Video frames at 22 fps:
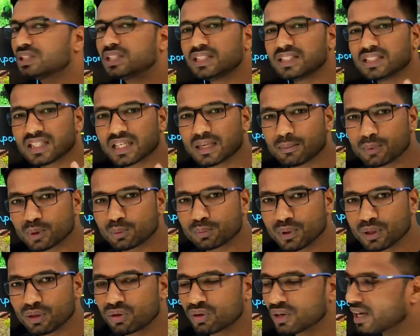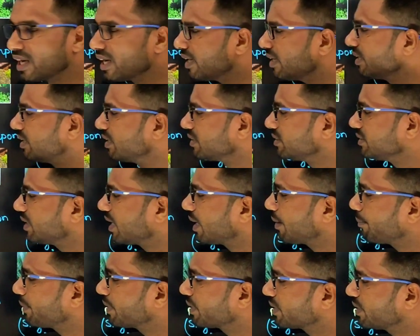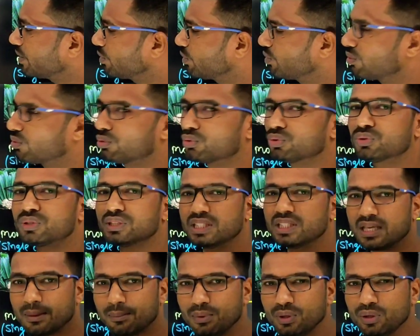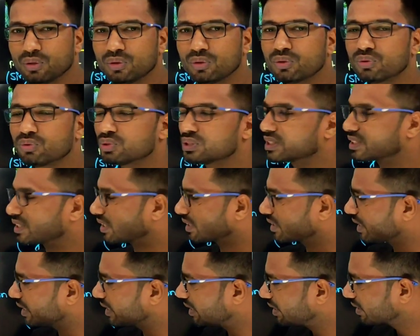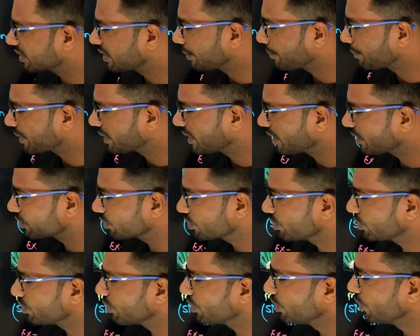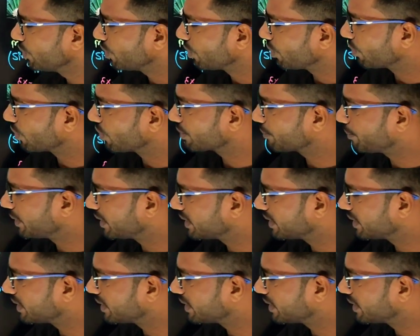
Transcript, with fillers: उसी जगह में उत्पन्न होगा जहाँ पर कि कुछ नमी हो कुछ सरता गलता पदार्थ हो और